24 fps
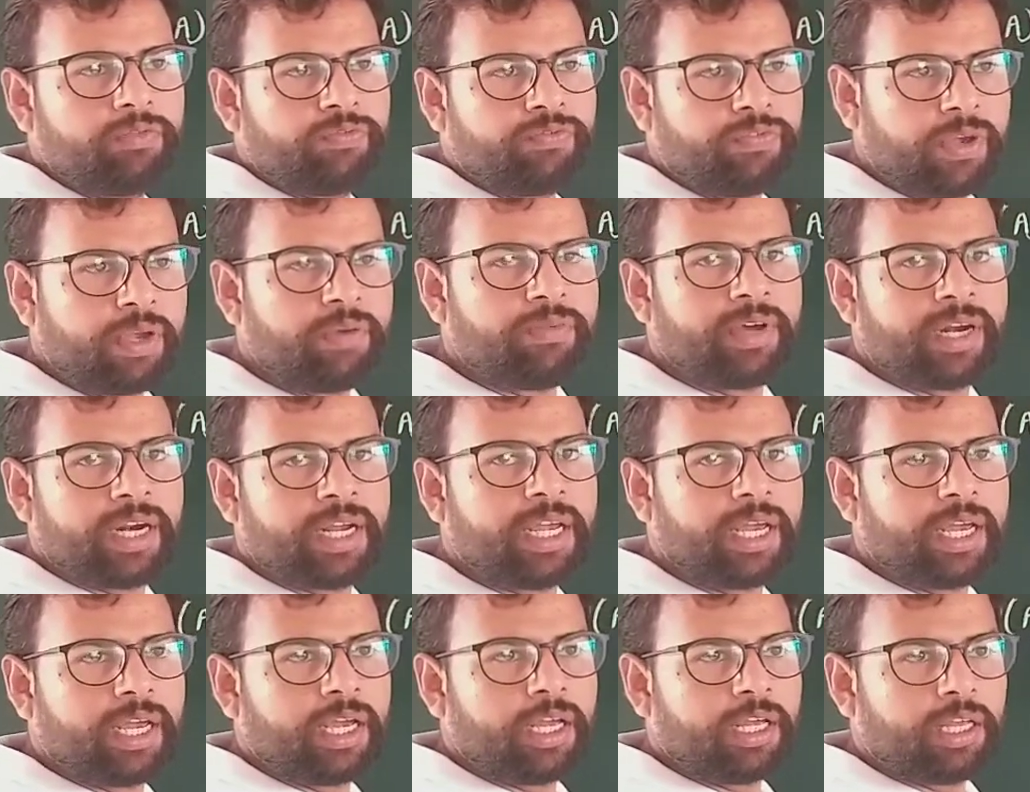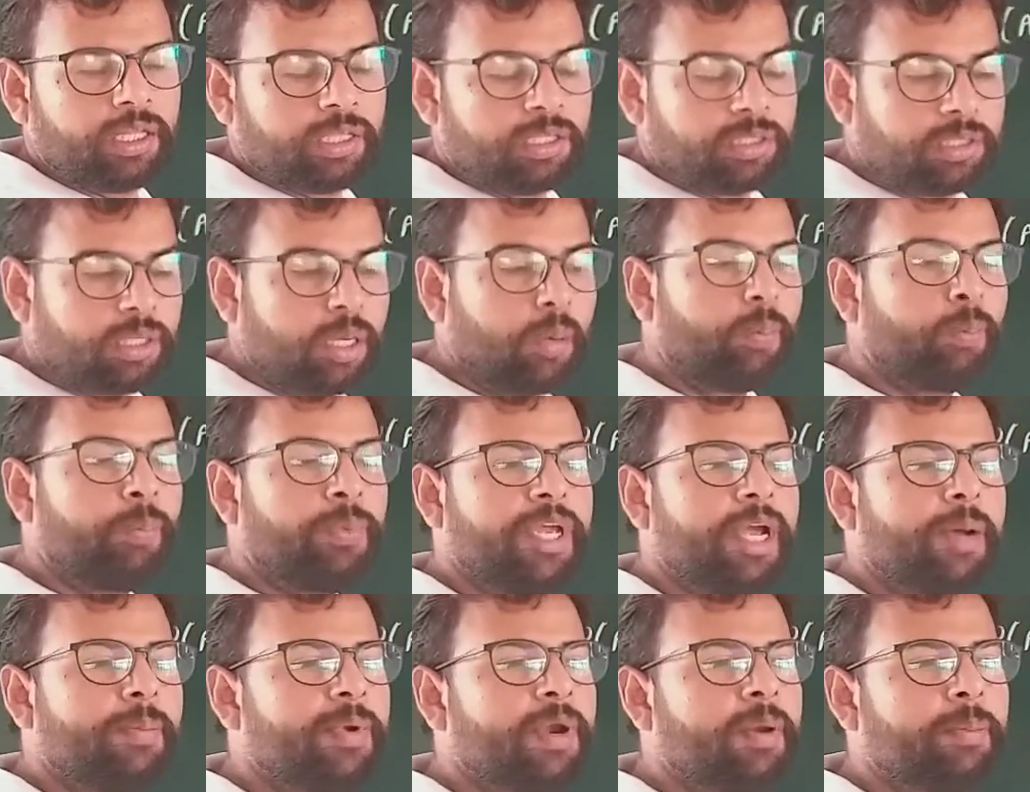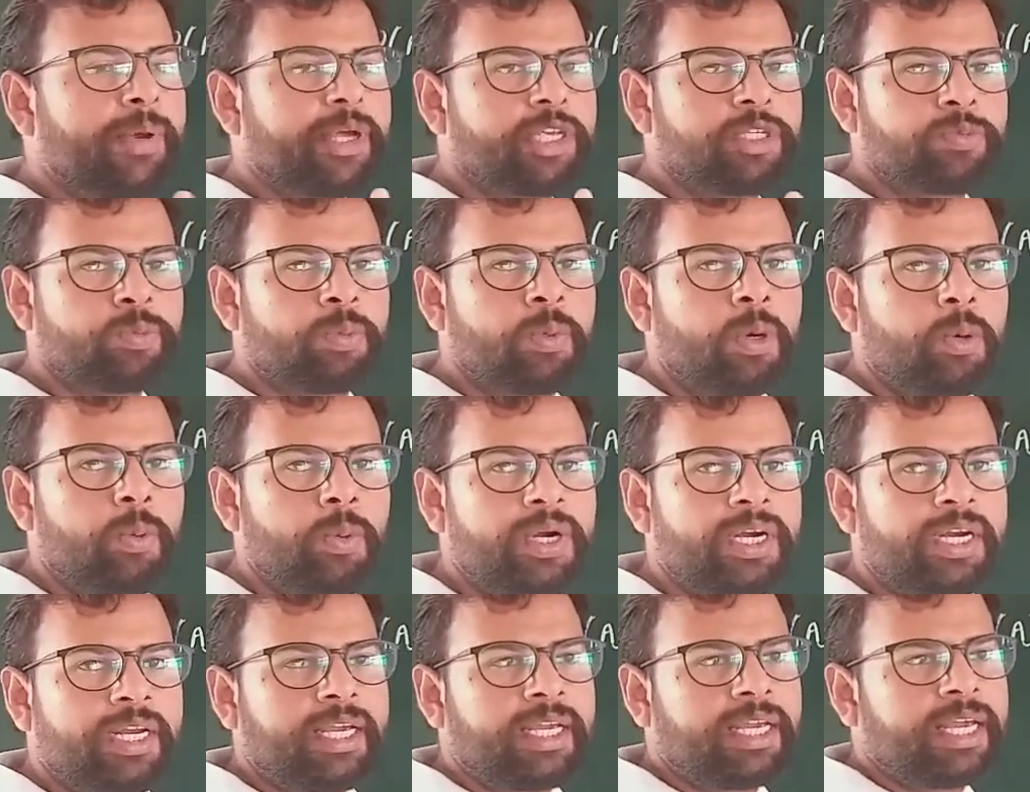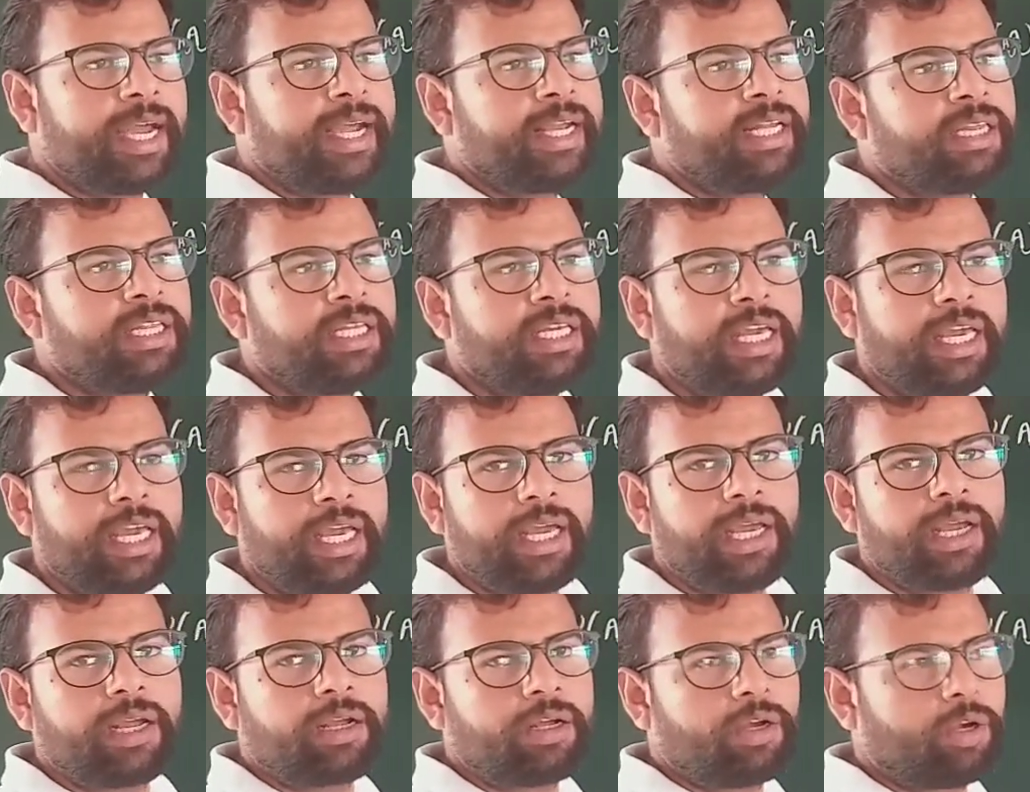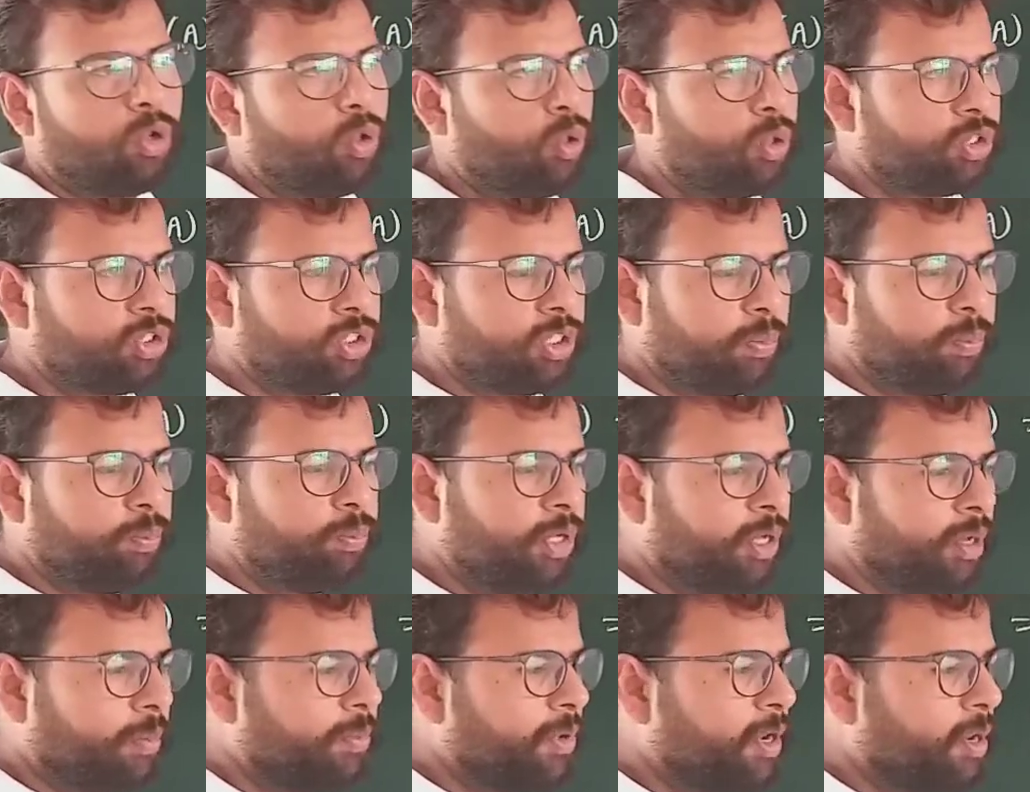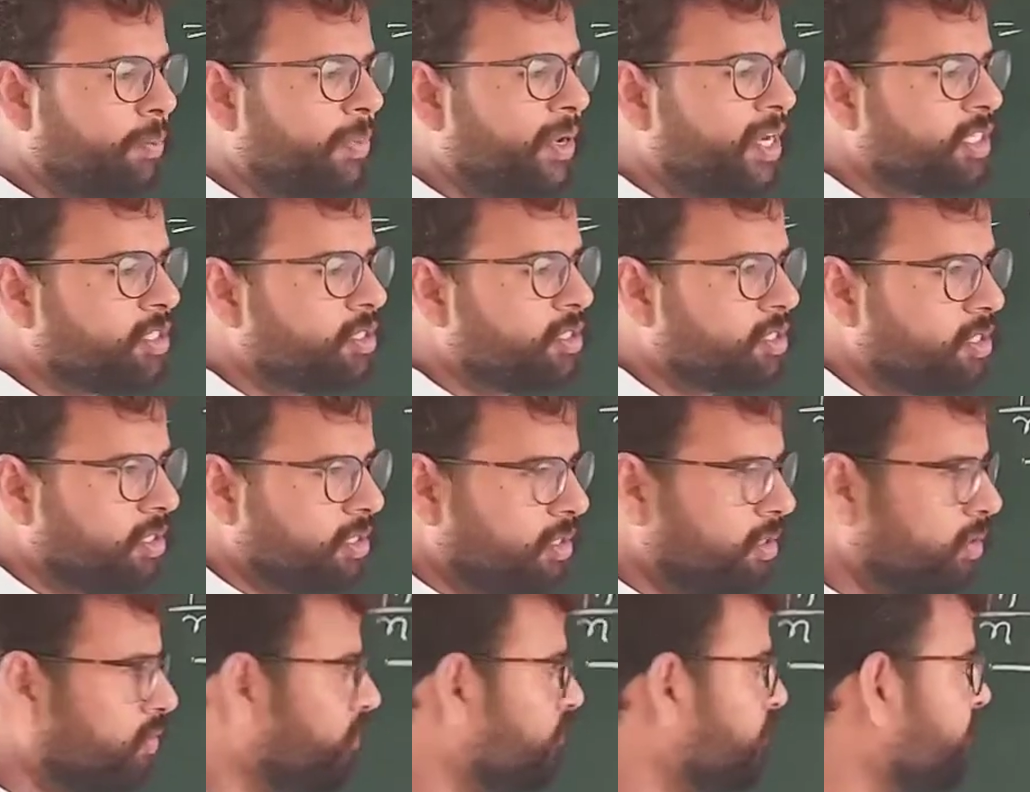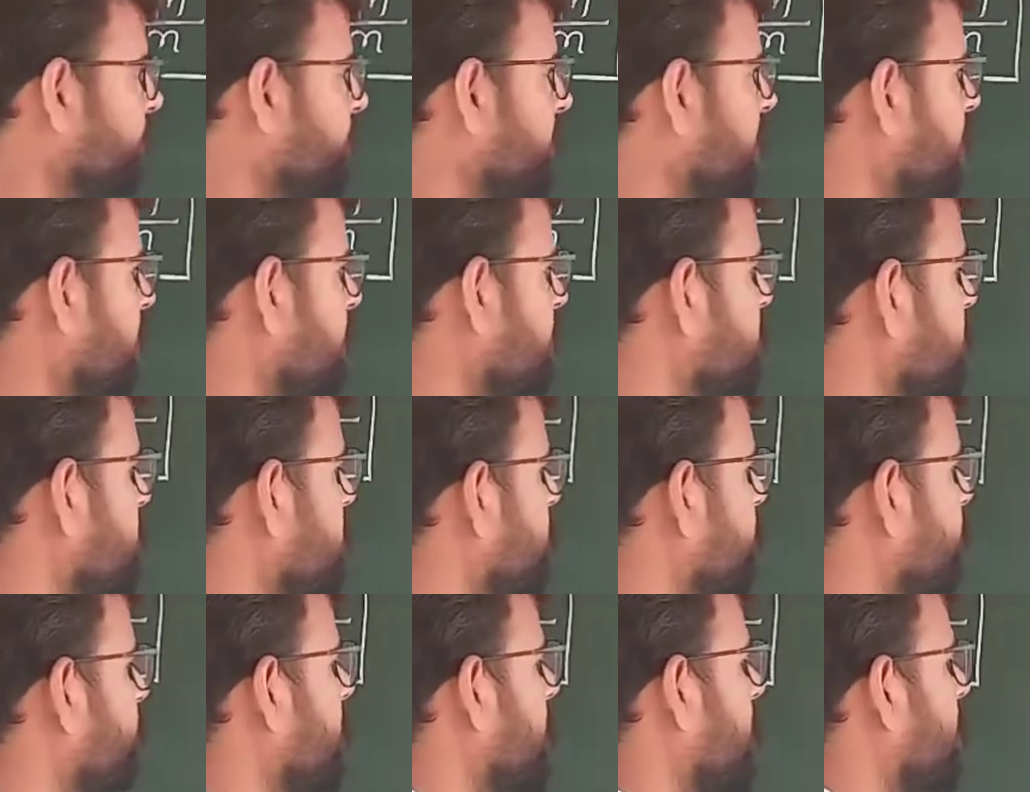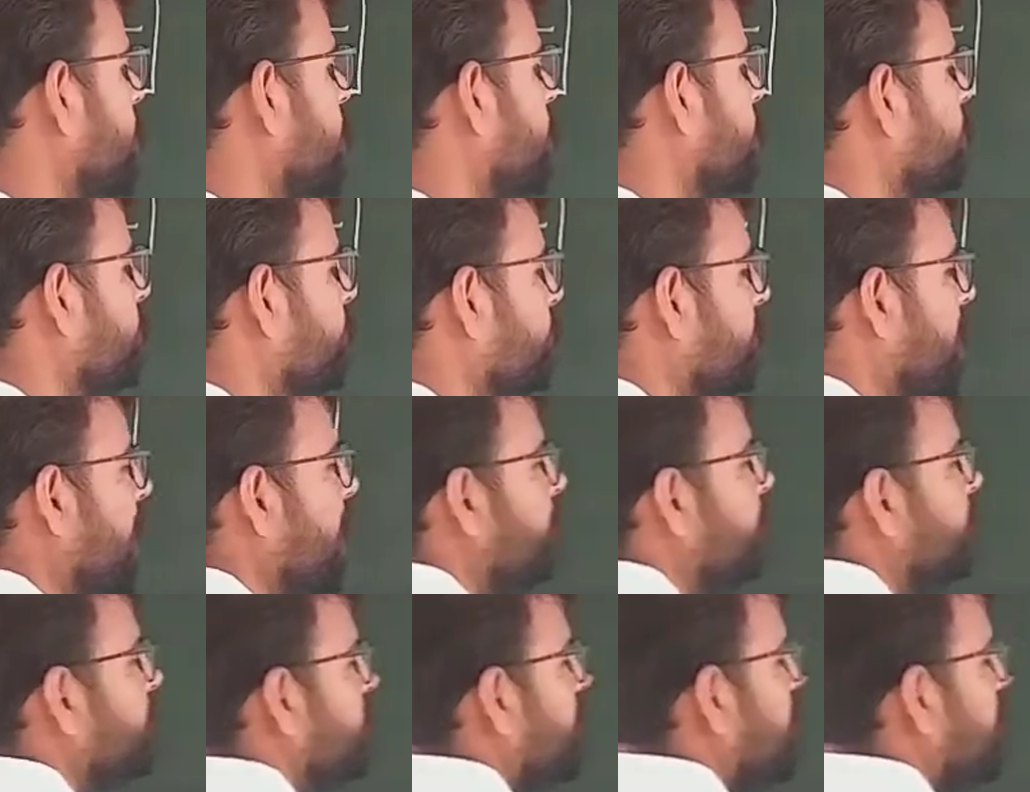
फेवर के तब भी अपने पास प्रोबेबिलिटी क्या आई थी एक और जब भी अपने पास अगर जैसे मान लो हम फाइव